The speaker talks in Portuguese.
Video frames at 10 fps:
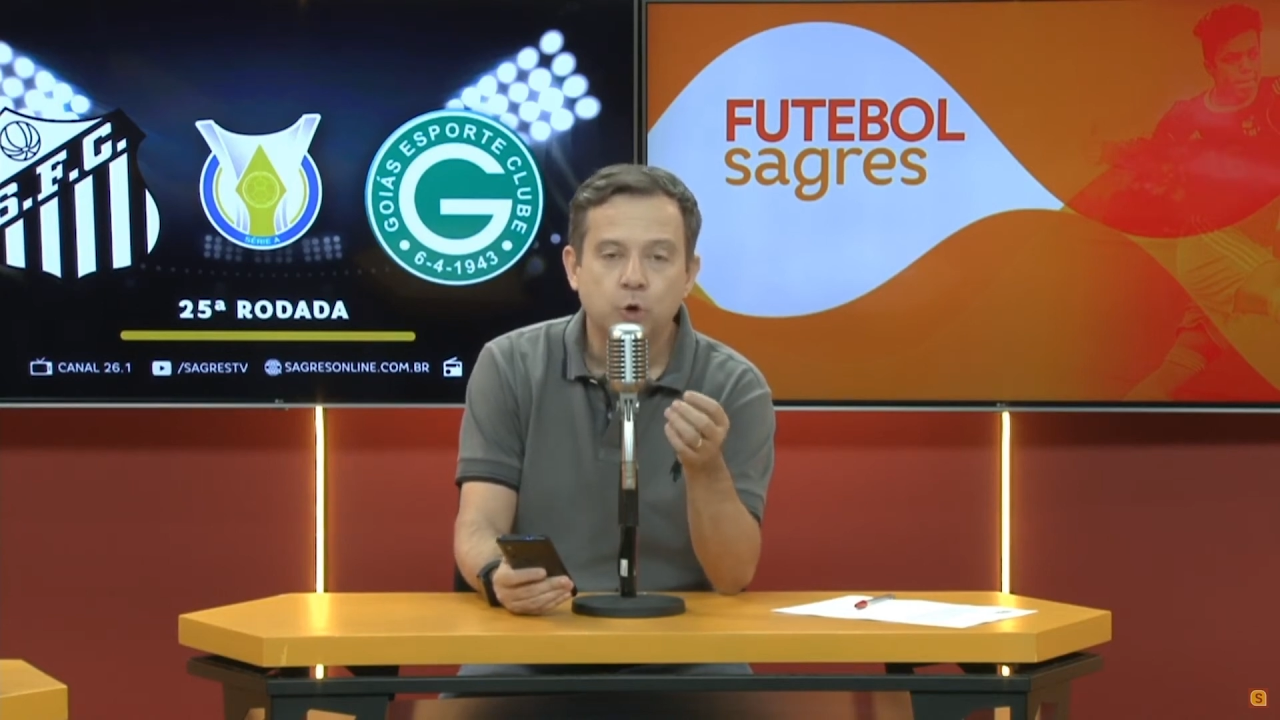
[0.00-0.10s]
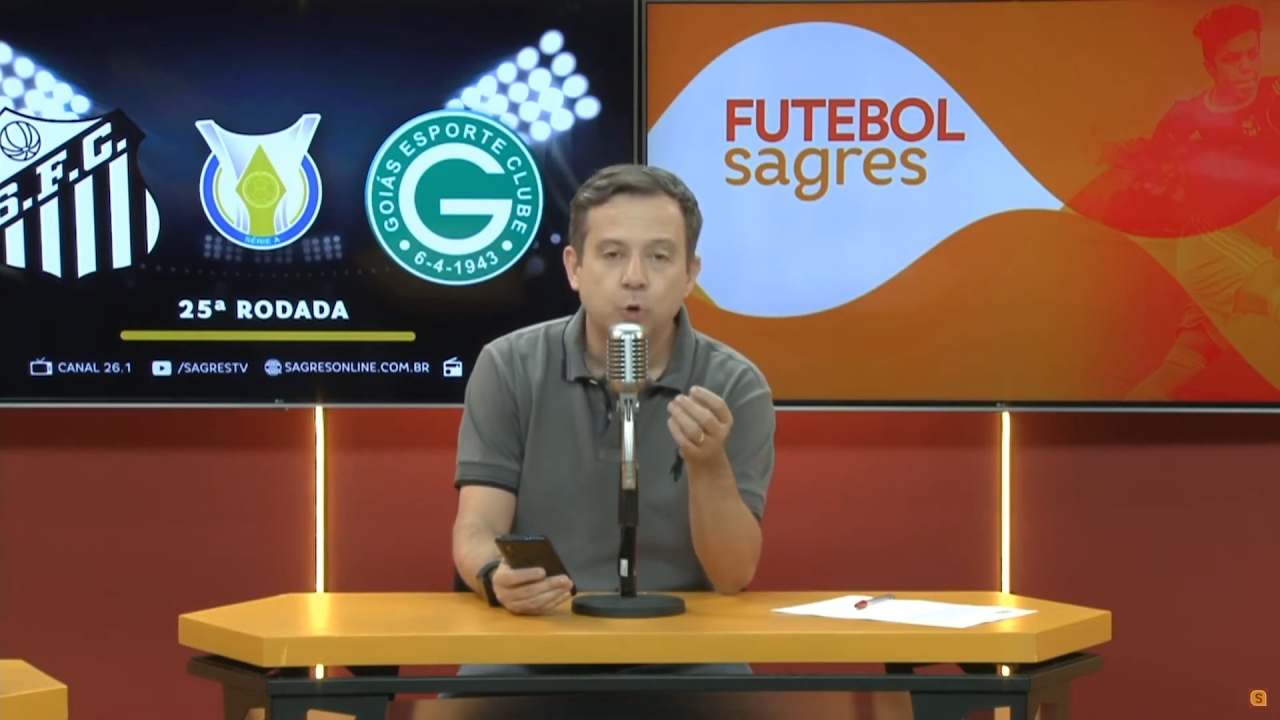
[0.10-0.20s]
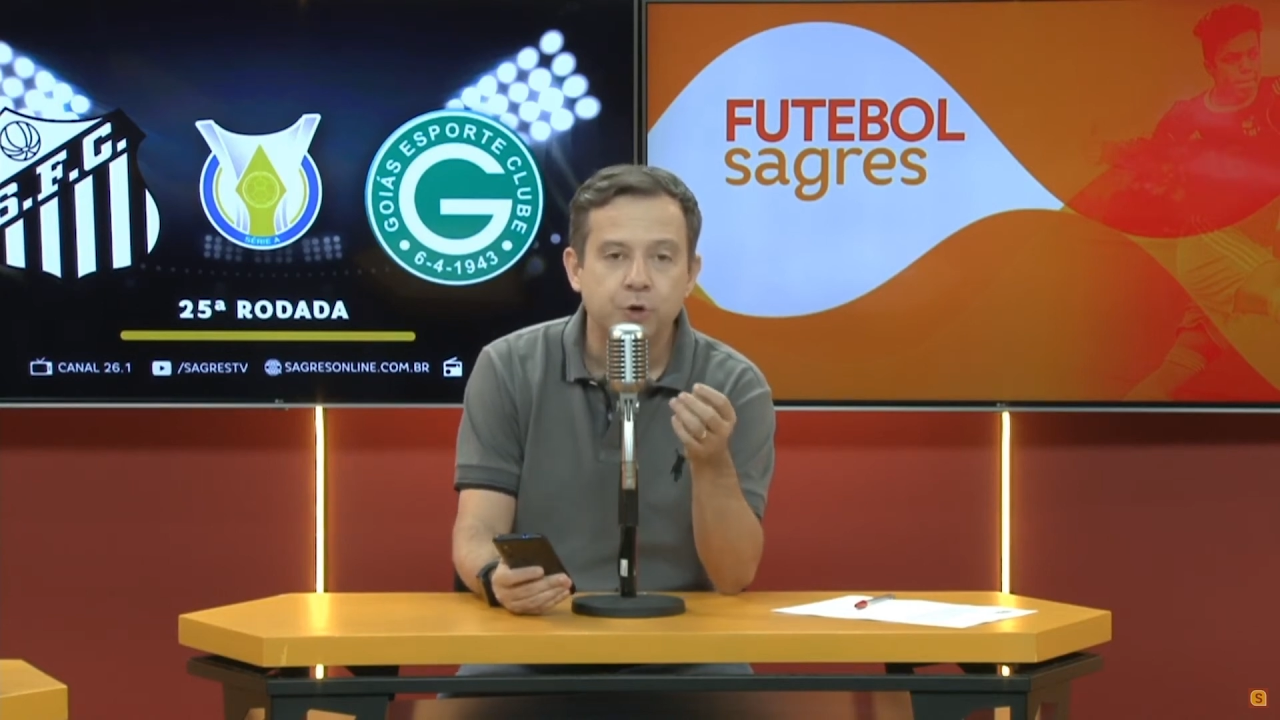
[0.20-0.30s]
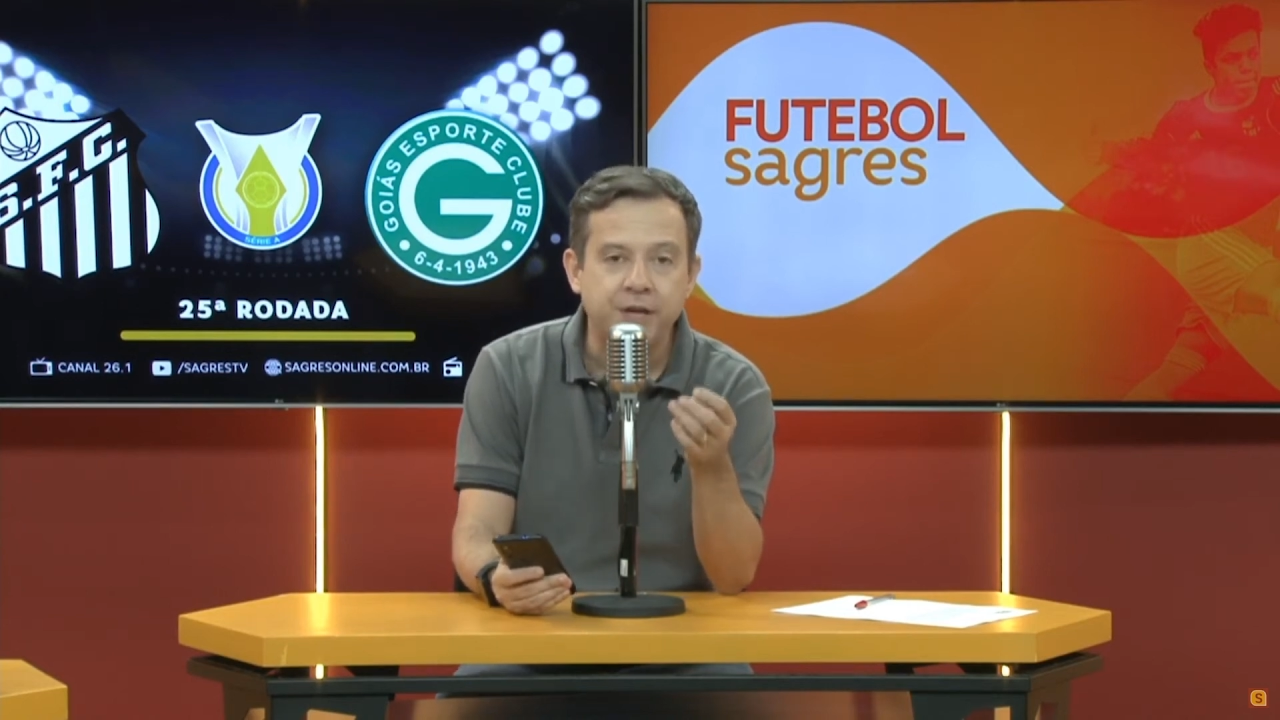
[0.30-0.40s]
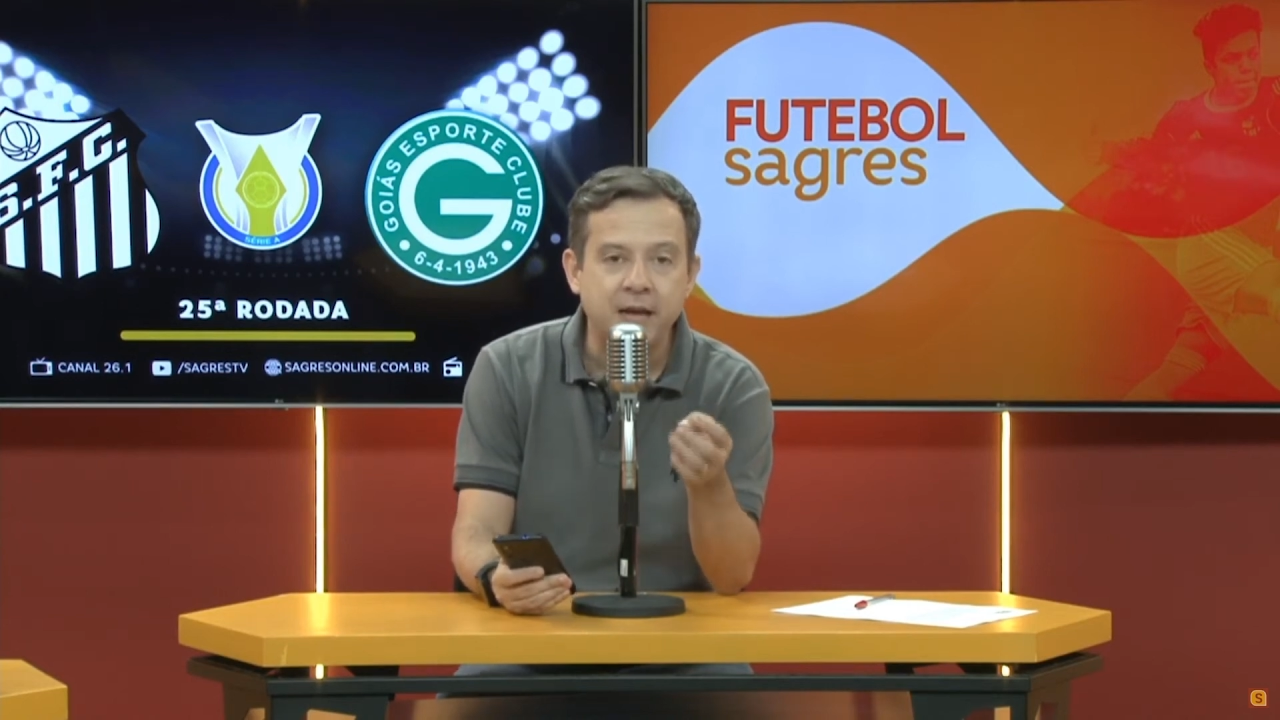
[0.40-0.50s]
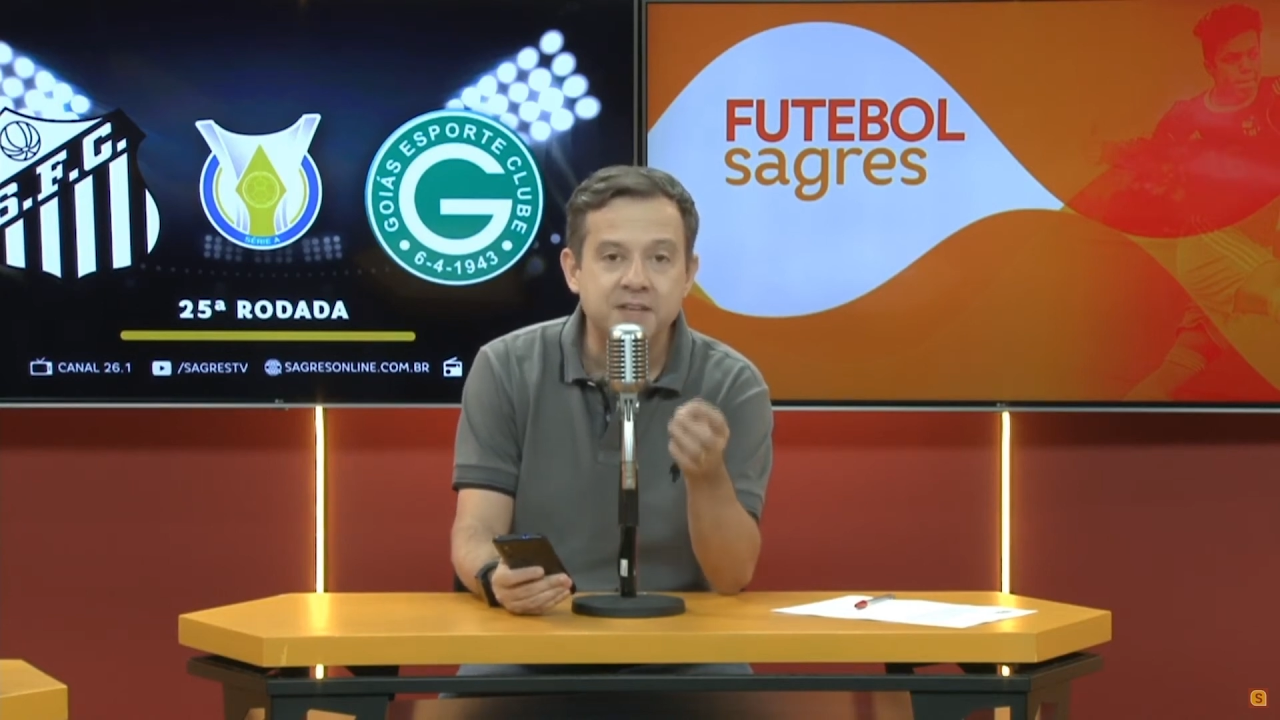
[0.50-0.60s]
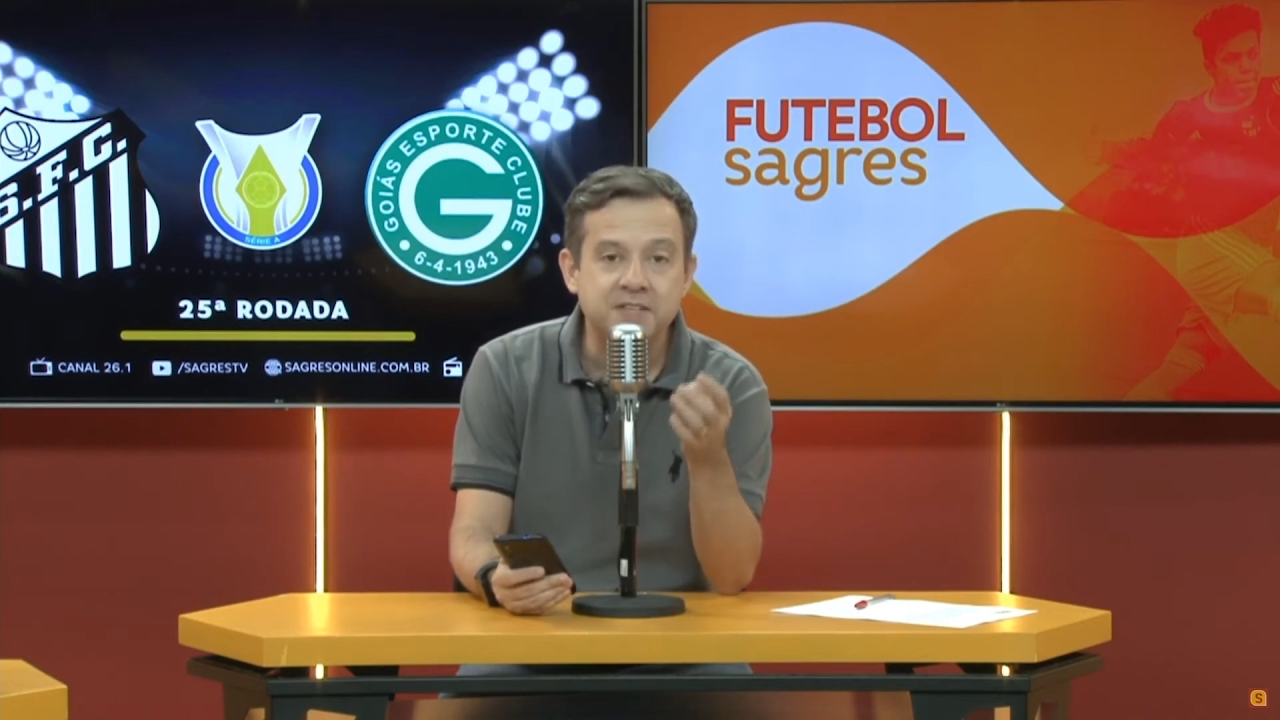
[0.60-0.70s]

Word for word: O que ele